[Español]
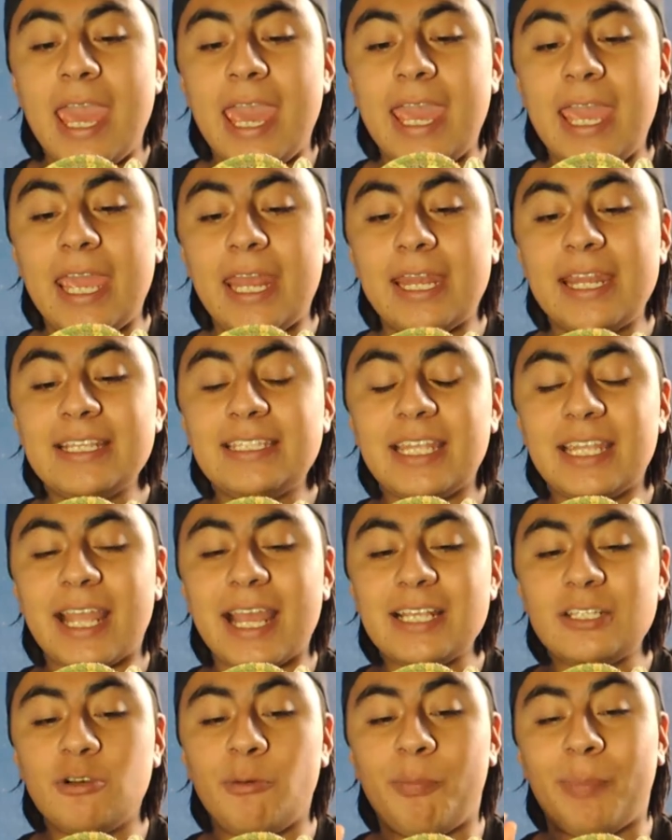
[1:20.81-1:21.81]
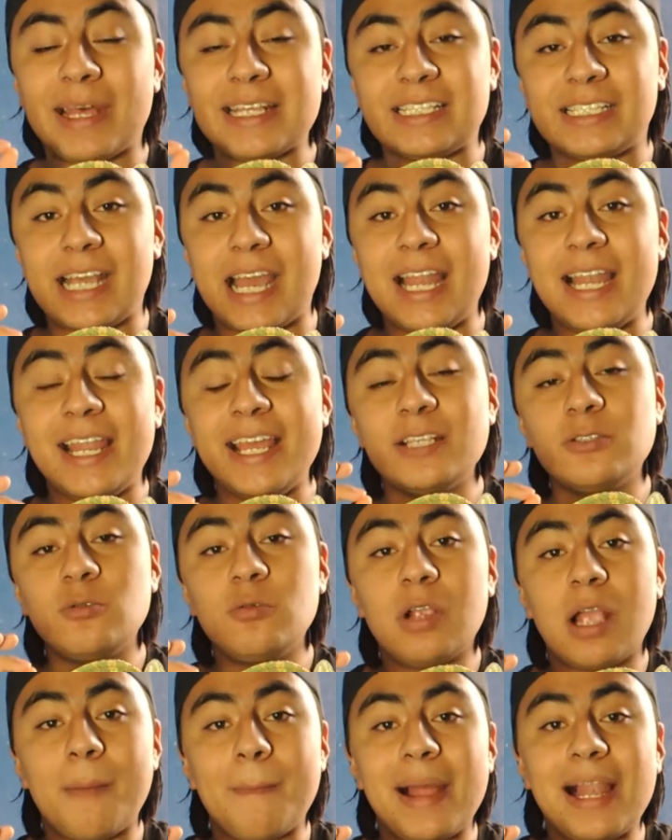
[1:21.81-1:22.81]
en este caso Pascal es
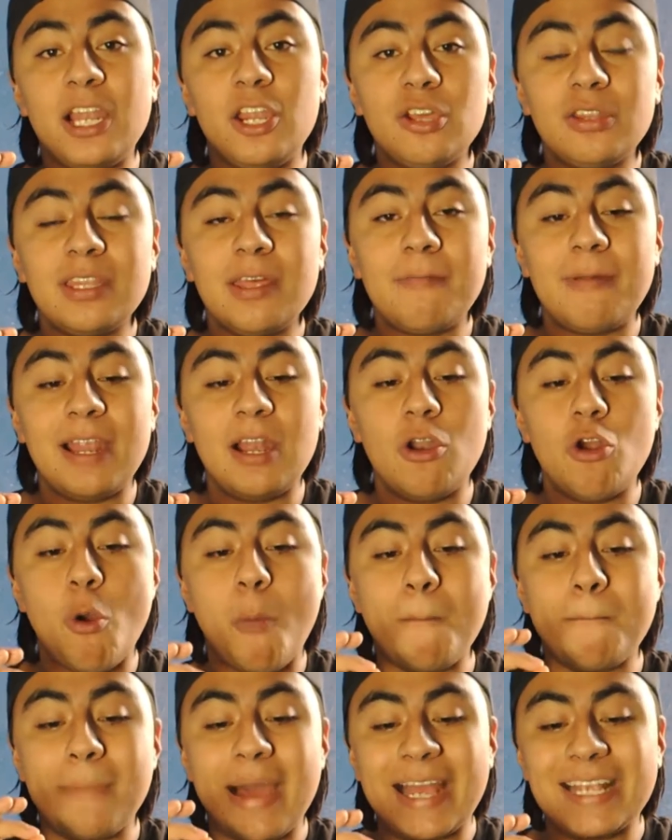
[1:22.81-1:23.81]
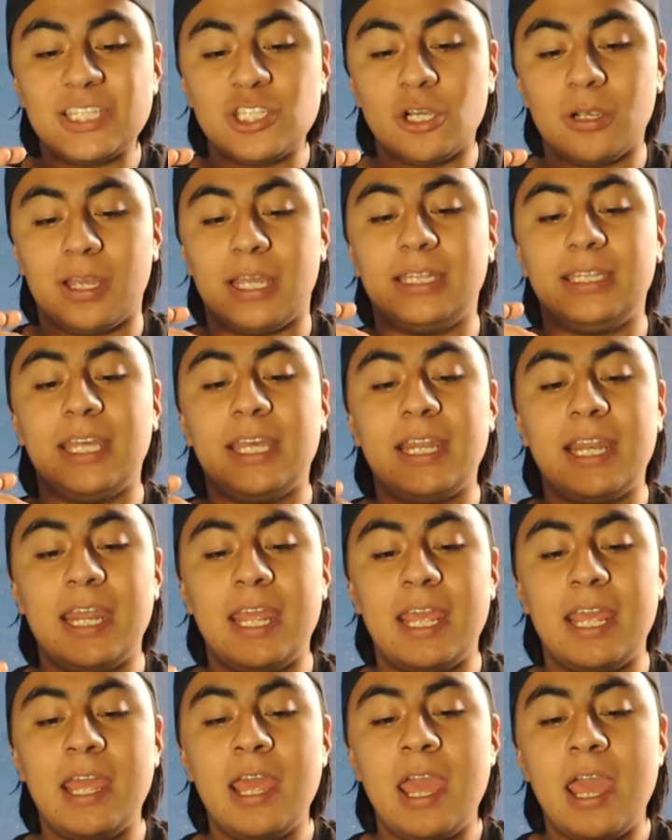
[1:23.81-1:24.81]
un camaleón de velo macho que
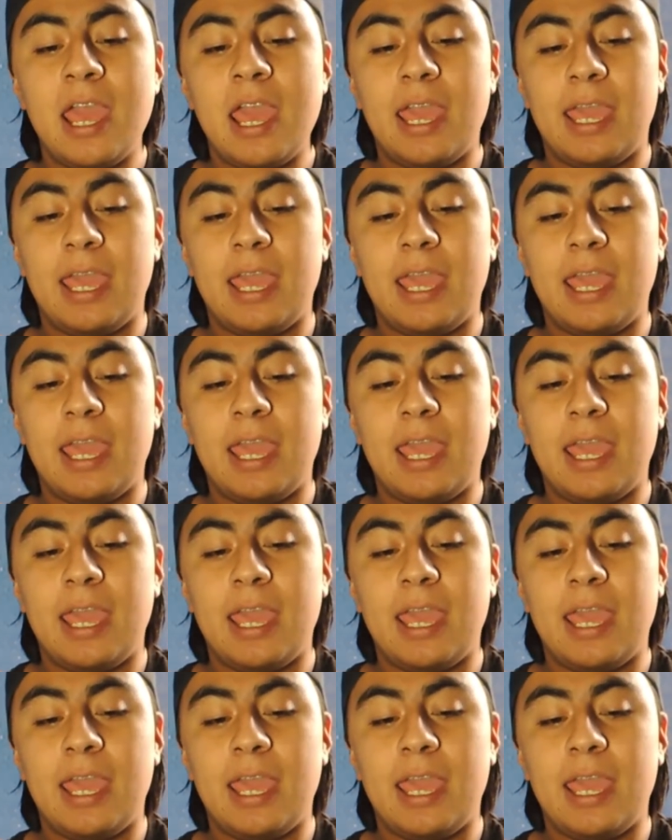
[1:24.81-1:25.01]
tiene